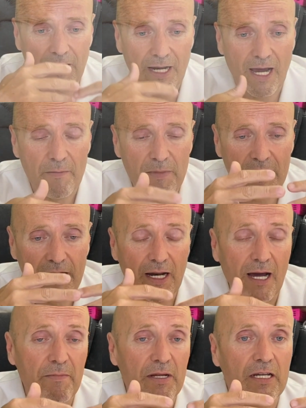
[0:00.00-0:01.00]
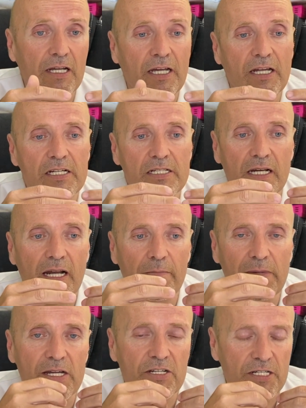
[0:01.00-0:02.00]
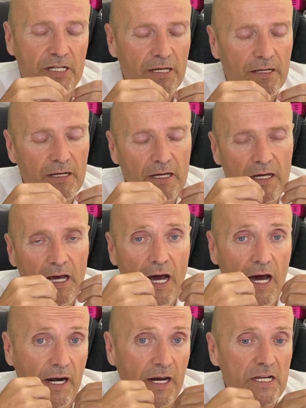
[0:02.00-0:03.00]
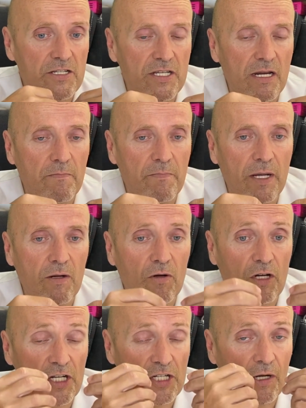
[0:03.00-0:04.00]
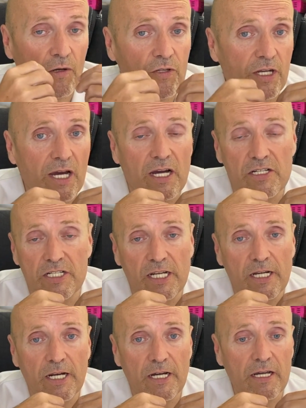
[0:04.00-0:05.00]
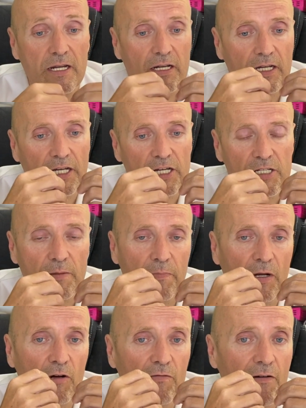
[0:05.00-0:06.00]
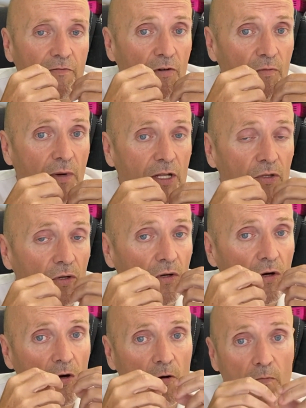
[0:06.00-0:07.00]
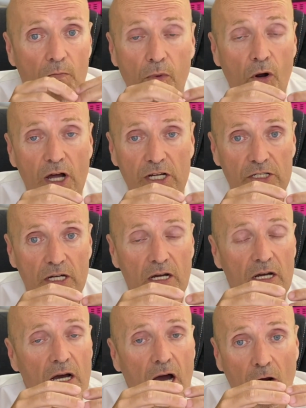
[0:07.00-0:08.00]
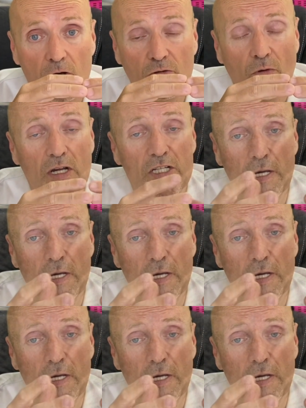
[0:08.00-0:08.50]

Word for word: lamen y lamen y en ese lamerse arrastran pelo que se lo tragan sin querer y ese pelo va formando bolas, a los cuales